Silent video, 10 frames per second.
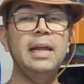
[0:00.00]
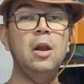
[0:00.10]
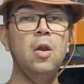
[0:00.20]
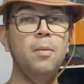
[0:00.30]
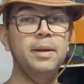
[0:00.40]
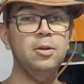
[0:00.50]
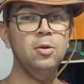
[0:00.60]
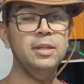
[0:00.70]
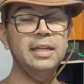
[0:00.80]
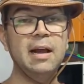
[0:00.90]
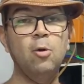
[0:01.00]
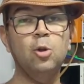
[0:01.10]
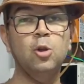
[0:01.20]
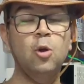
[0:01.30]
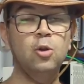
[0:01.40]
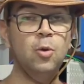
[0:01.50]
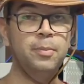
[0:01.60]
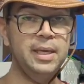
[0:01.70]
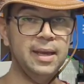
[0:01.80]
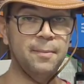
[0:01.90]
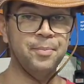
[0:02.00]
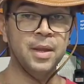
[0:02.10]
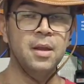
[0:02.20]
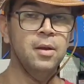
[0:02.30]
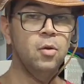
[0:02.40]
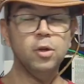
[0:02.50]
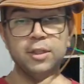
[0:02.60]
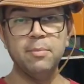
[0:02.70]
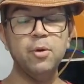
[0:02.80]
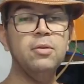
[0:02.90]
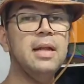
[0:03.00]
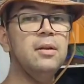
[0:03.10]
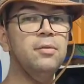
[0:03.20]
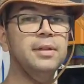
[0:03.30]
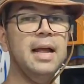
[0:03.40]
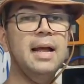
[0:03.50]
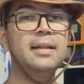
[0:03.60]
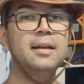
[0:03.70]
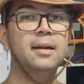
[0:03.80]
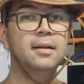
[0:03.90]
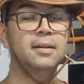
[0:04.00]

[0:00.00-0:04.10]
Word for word: quilômetros de autonomia. Gostei muito da novidade,